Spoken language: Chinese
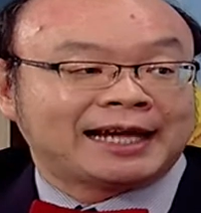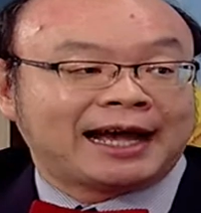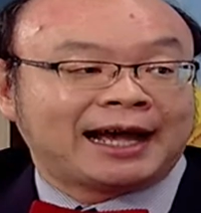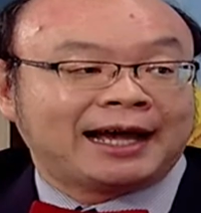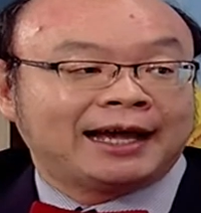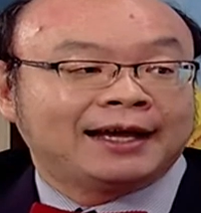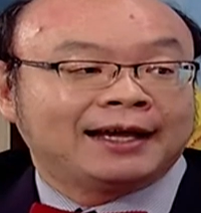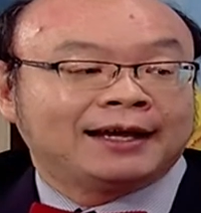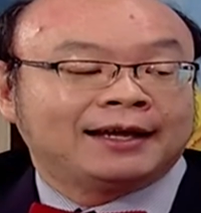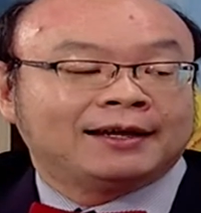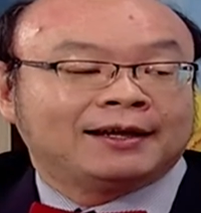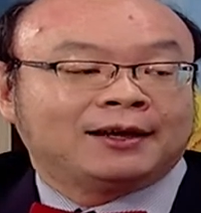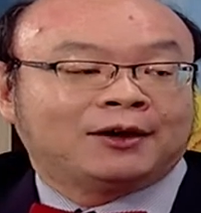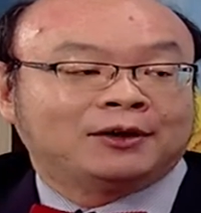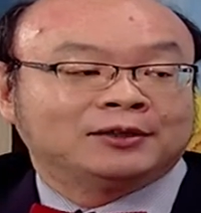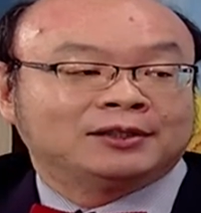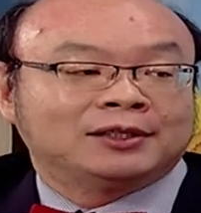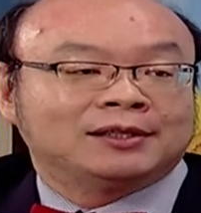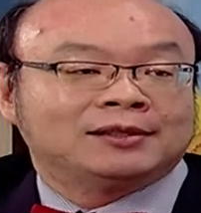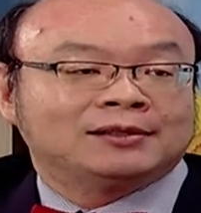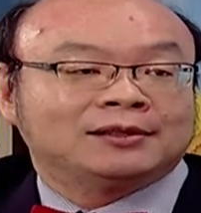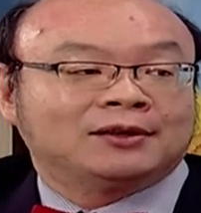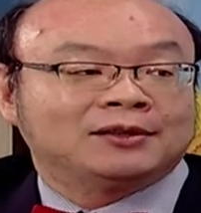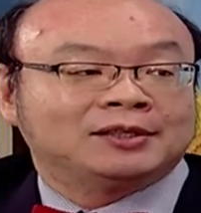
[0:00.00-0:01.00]
是哦，
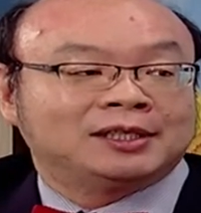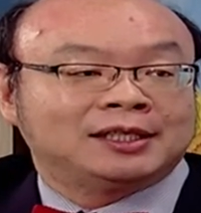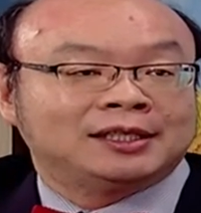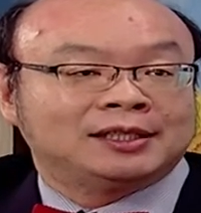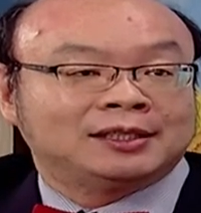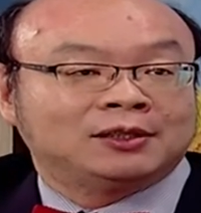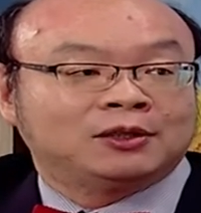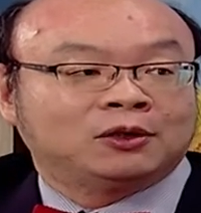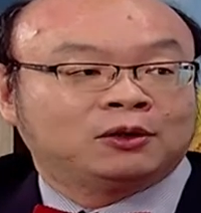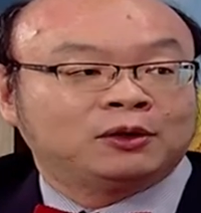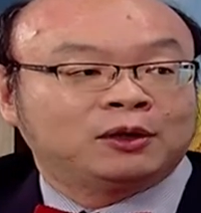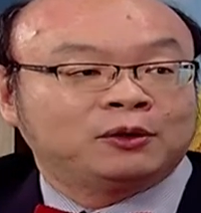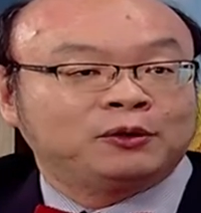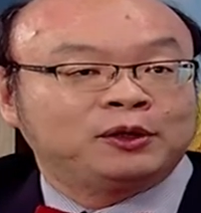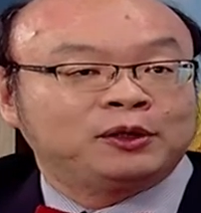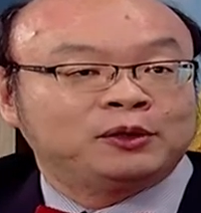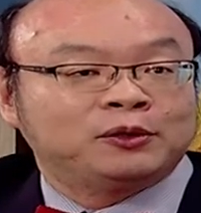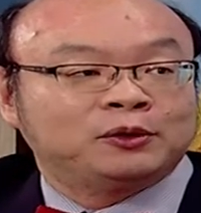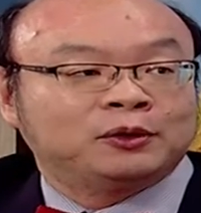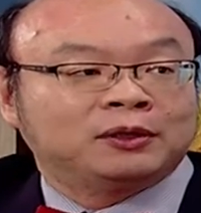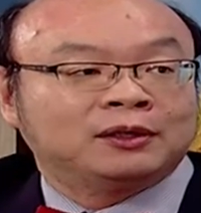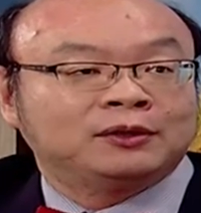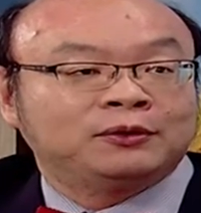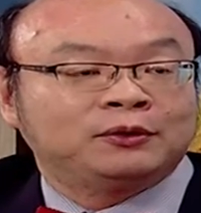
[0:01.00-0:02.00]
这时候其实都会问
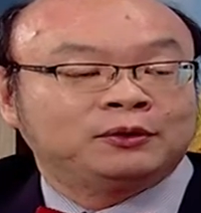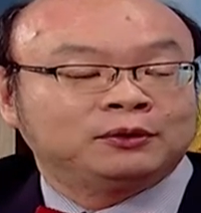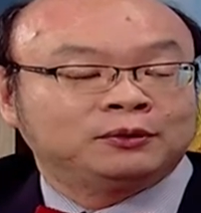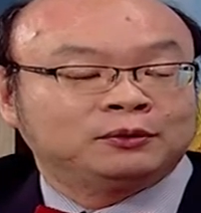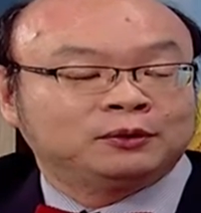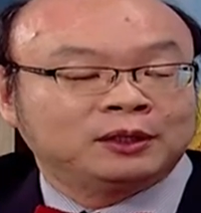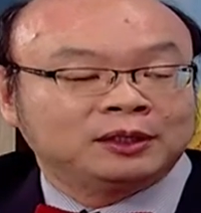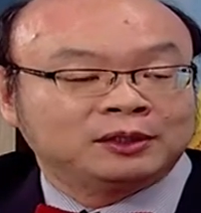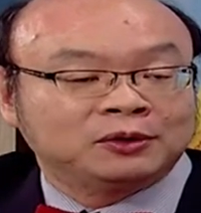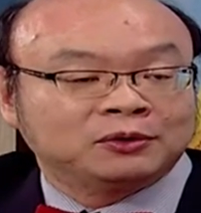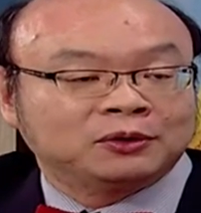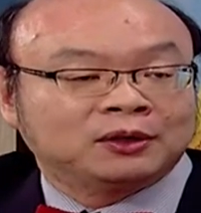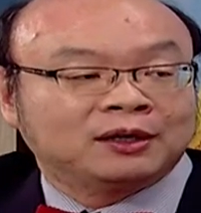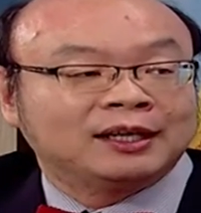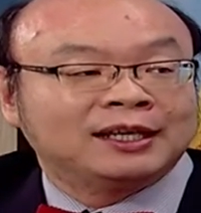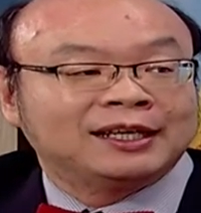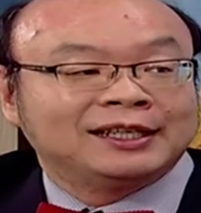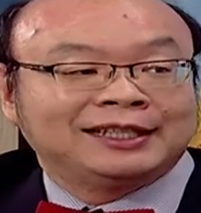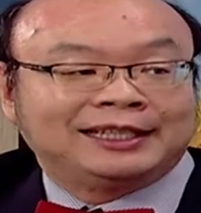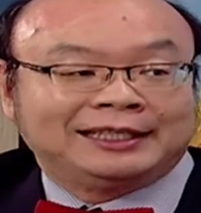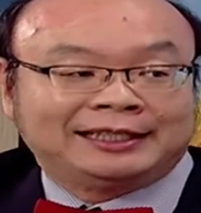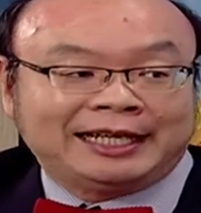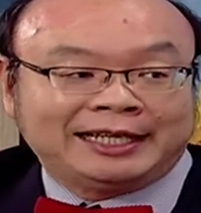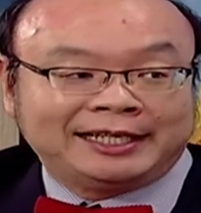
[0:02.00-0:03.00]
说，问说
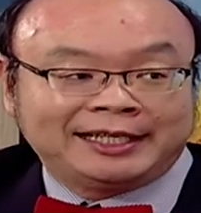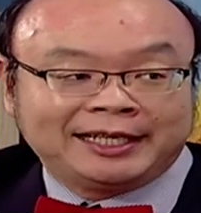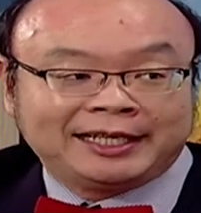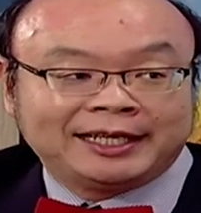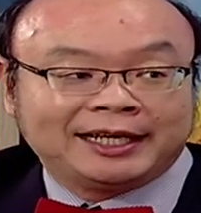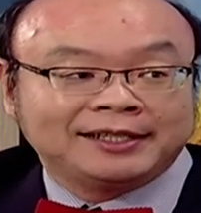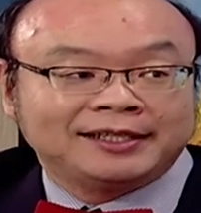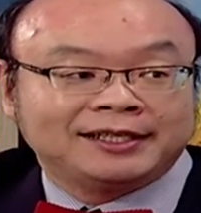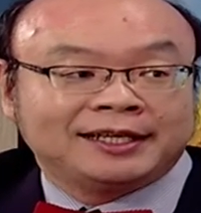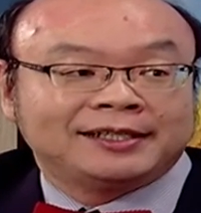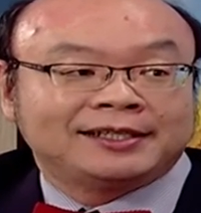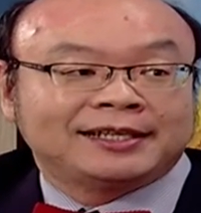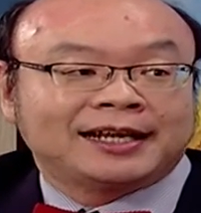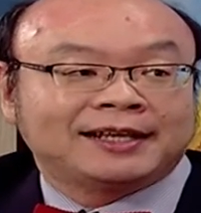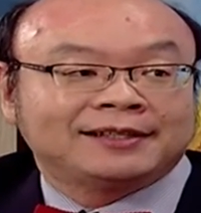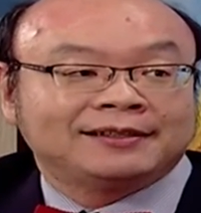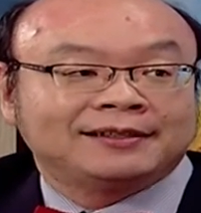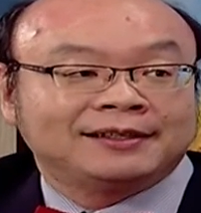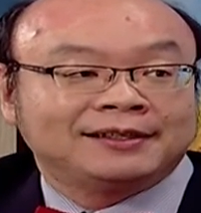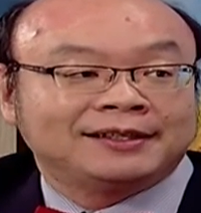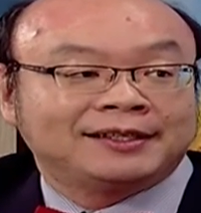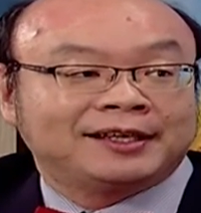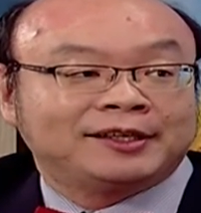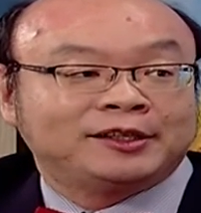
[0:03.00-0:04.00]
你在健康检查
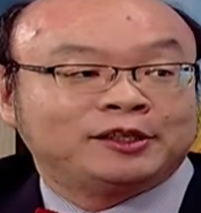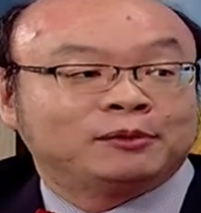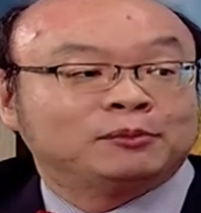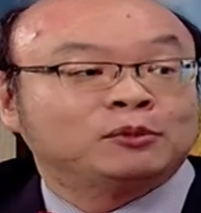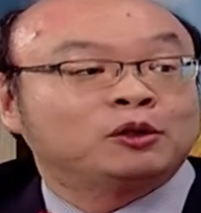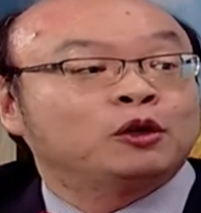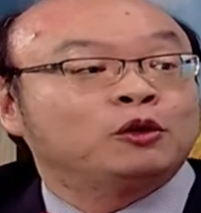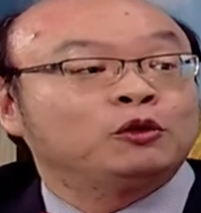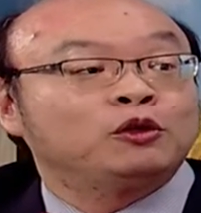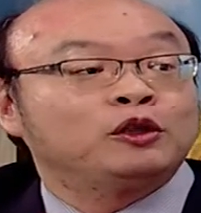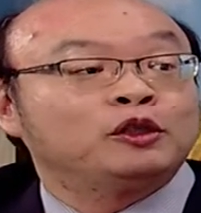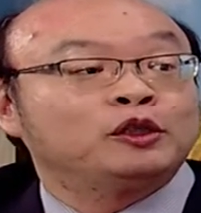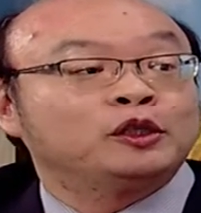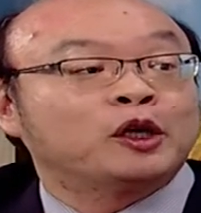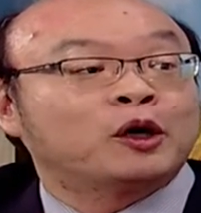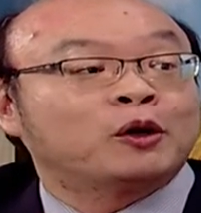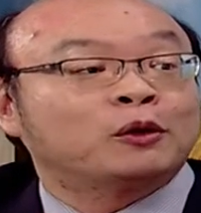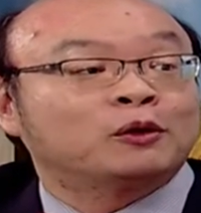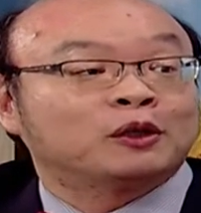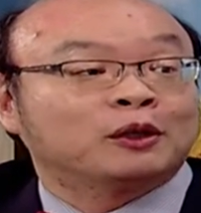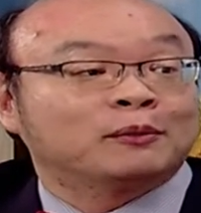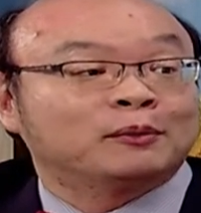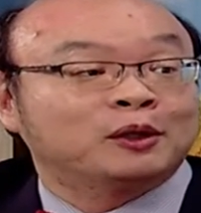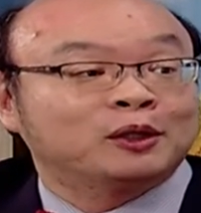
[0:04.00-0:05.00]
之前有没有运动，
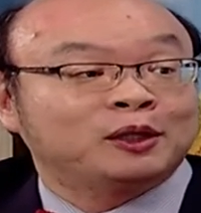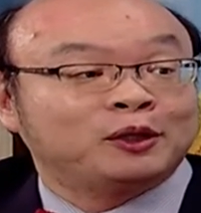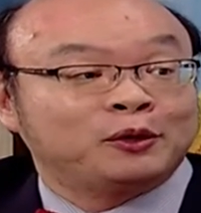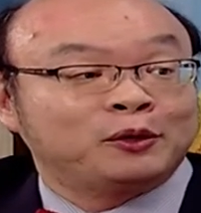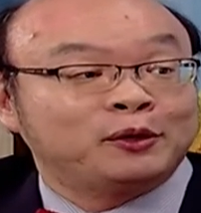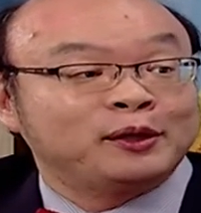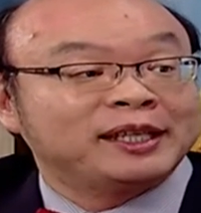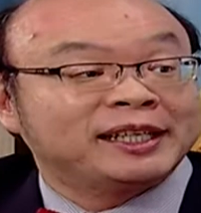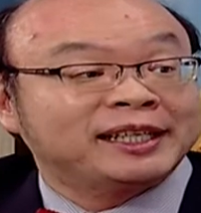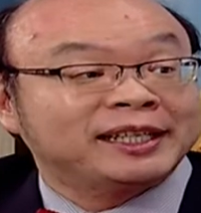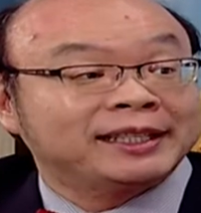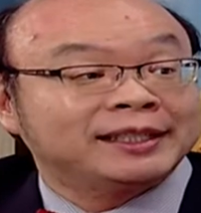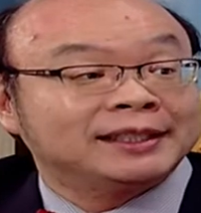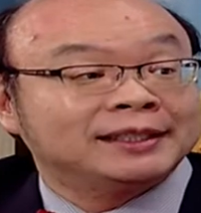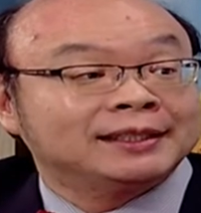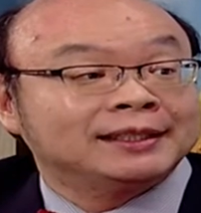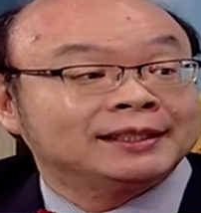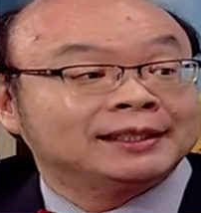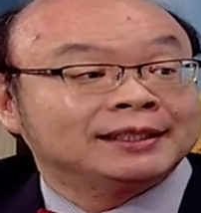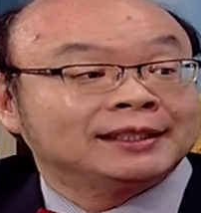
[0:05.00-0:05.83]
有没有体育课？